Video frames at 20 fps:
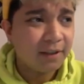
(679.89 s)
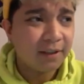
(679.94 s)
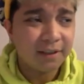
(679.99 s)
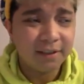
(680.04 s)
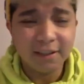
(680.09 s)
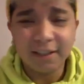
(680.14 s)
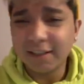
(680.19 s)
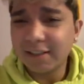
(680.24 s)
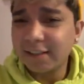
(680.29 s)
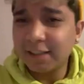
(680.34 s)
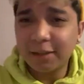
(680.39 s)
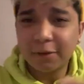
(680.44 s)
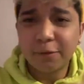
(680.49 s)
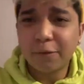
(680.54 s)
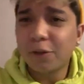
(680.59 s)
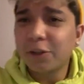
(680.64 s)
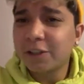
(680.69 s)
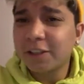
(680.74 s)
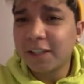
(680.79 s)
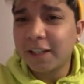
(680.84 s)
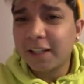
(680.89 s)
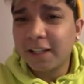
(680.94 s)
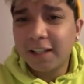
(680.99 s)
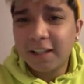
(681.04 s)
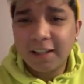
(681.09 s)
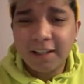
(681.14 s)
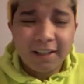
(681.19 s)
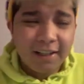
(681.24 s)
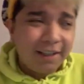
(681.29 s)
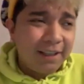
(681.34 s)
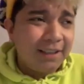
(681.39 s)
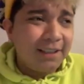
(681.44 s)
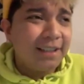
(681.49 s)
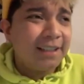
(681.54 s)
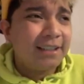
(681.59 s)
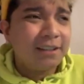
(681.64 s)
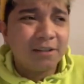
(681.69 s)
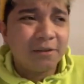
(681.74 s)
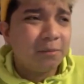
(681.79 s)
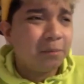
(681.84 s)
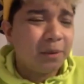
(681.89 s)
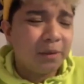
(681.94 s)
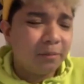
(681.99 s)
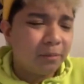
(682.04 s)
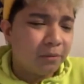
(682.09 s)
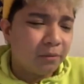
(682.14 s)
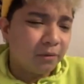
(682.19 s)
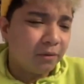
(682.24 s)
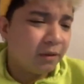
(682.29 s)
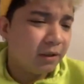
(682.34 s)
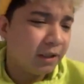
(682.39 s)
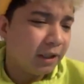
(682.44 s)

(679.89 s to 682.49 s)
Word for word: that's his forte. He disses people.